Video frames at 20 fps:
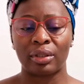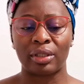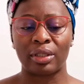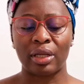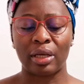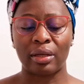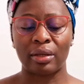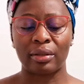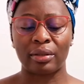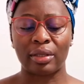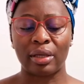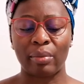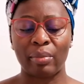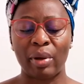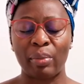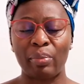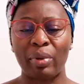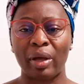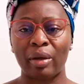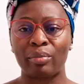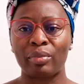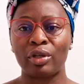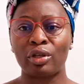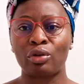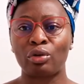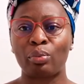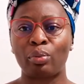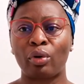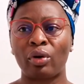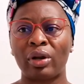ça m'a
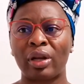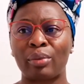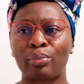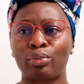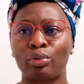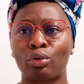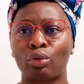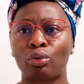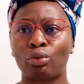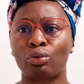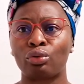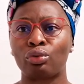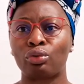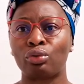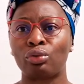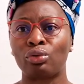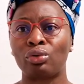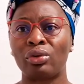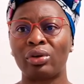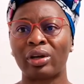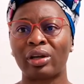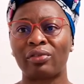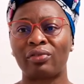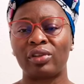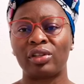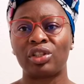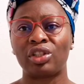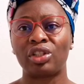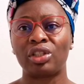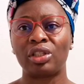permis de prendre un peu de recul, de
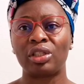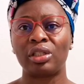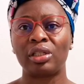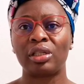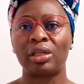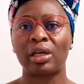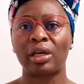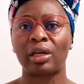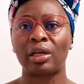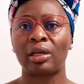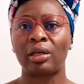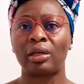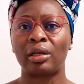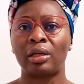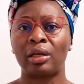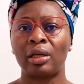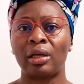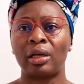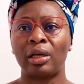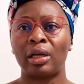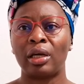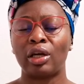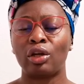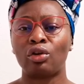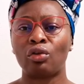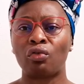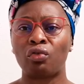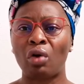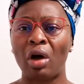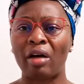réfléchir et
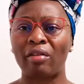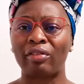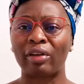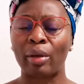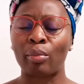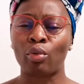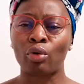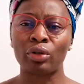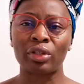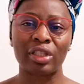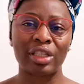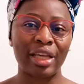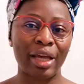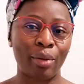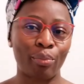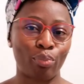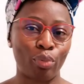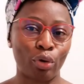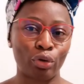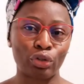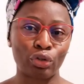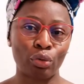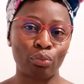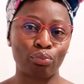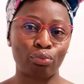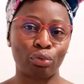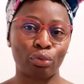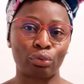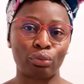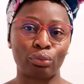de voir vraiment ce qui est
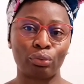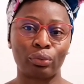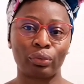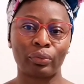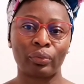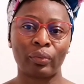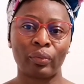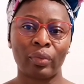important pour nous.